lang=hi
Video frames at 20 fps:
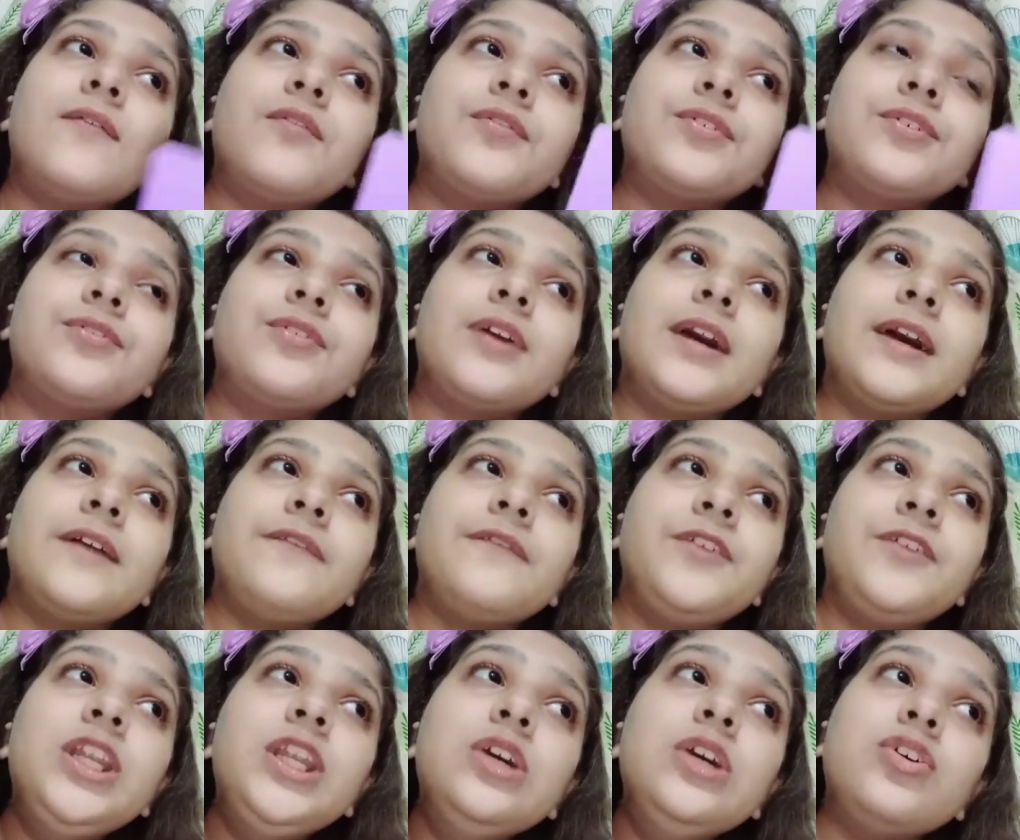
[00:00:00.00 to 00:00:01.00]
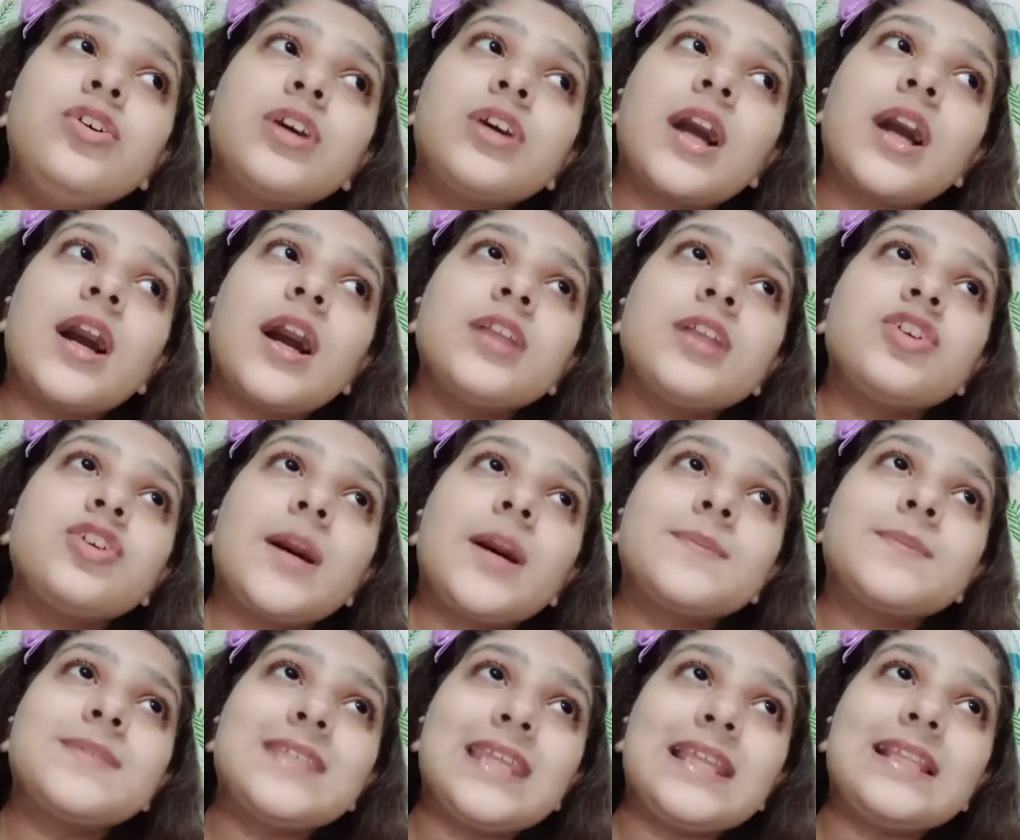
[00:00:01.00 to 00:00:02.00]
वो है वीडियो का जो
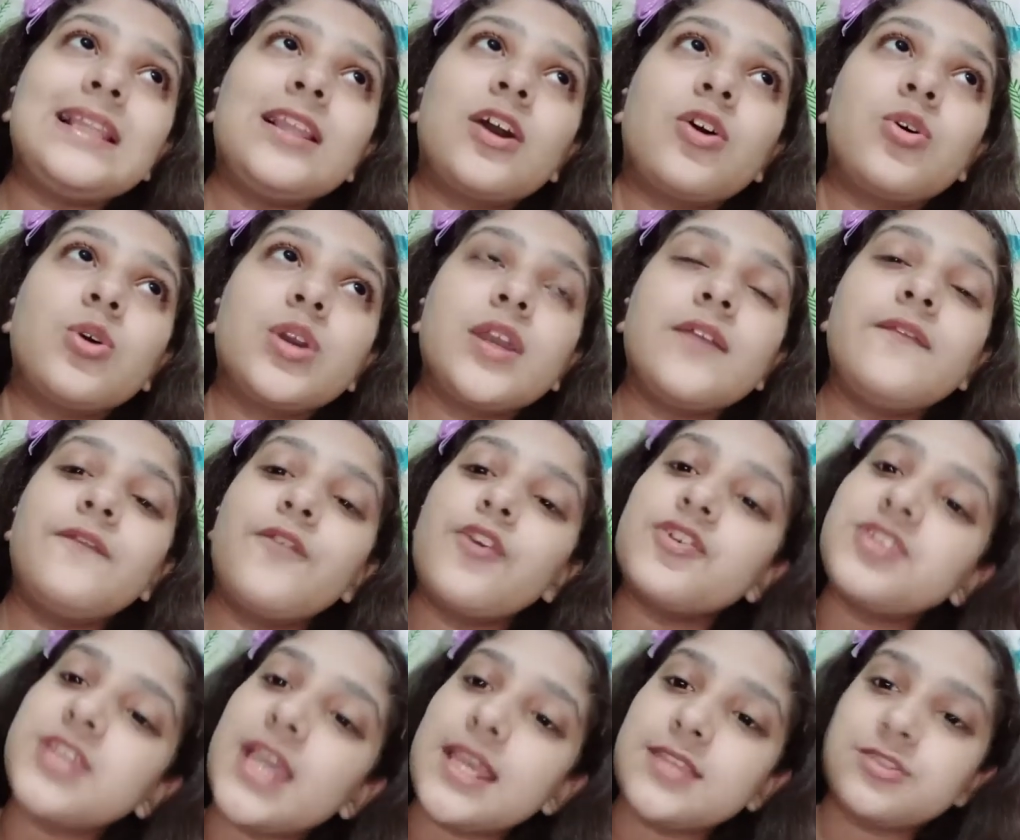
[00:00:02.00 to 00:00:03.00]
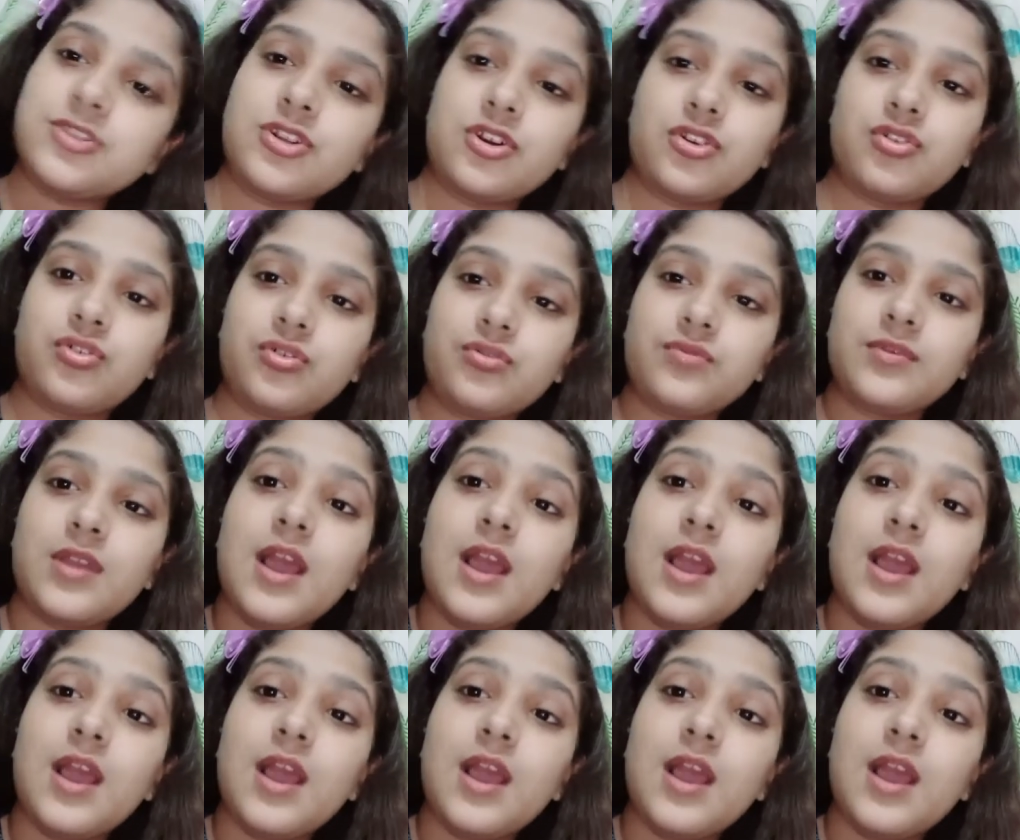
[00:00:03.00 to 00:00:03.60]
आप सीन रखोगे वो चेंज रखो